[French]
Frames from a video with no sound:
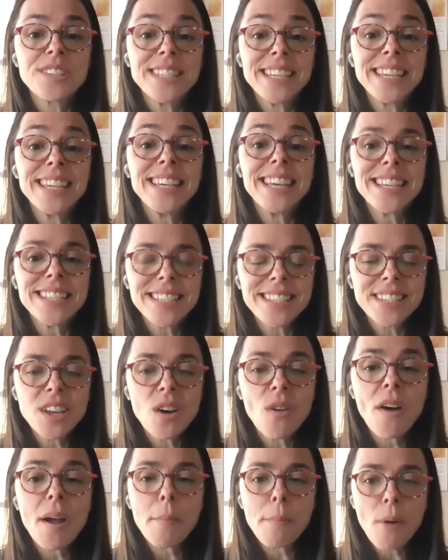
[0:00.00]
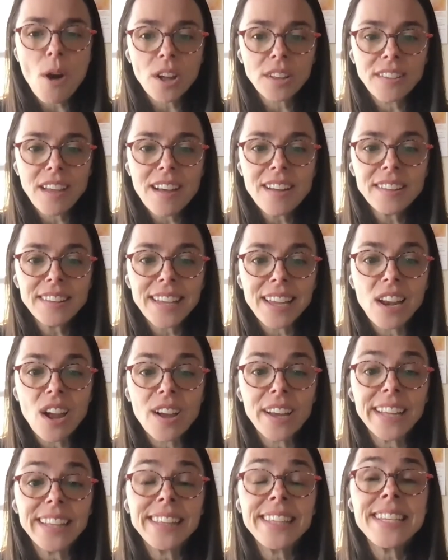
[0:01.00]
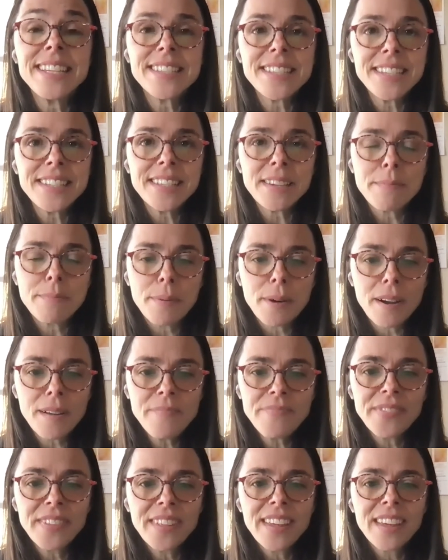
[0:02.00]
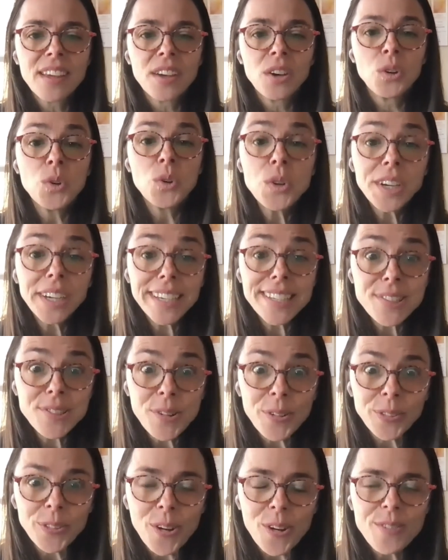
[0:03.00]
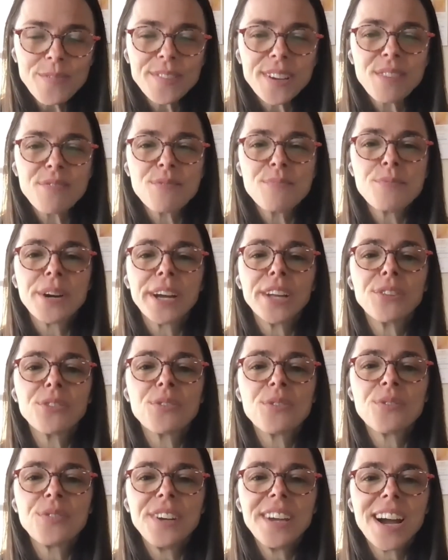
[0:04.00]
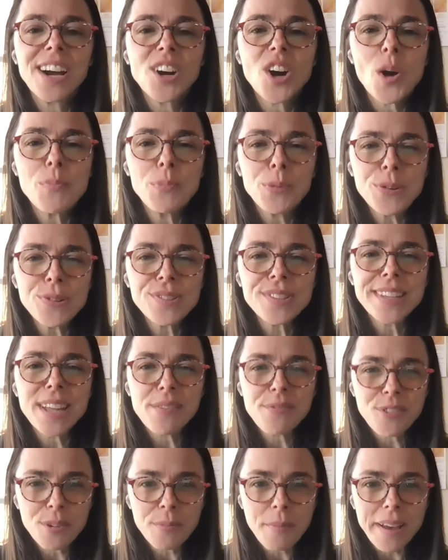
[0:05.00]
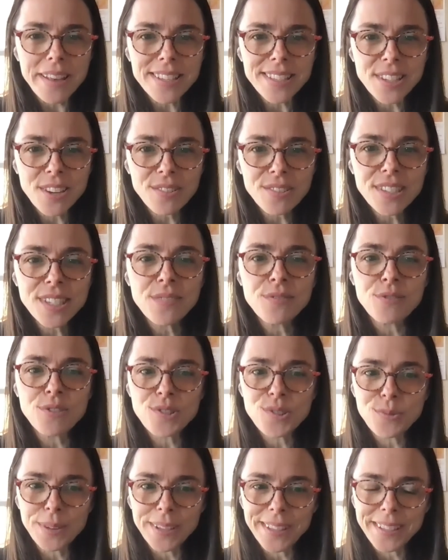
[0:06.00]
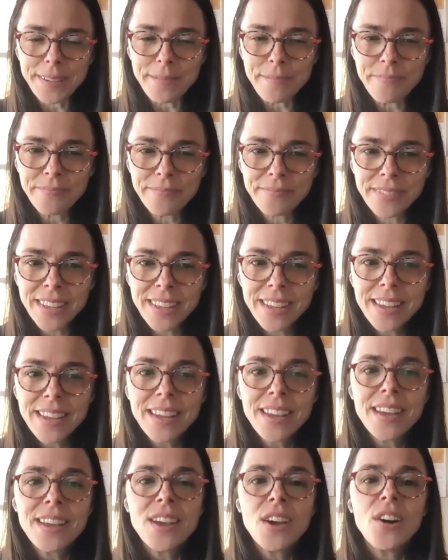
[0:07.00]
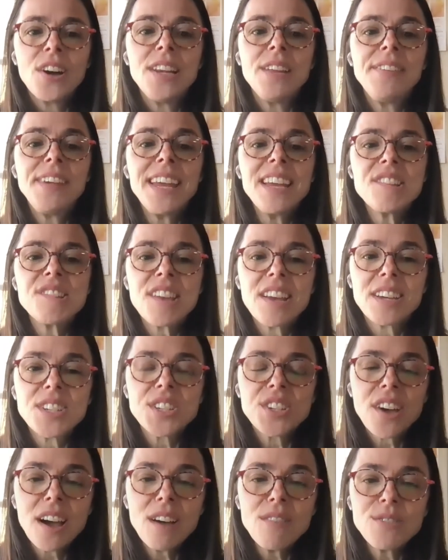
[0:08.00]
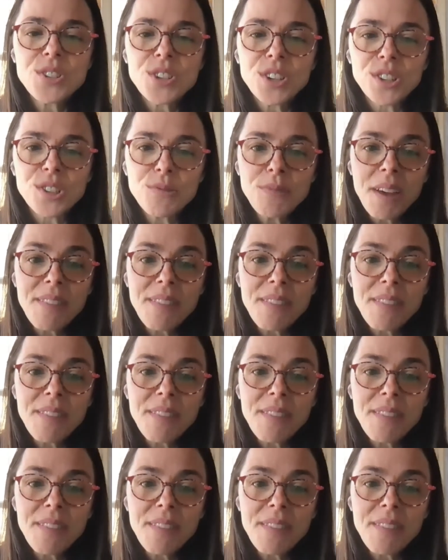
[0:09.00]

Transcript: ces questions importantes, alors n'hésitez pas, googlez son nom et vous pourrez trouver encore plus d'informations si vous le souhaitez. Olivier échangera aujourd'hui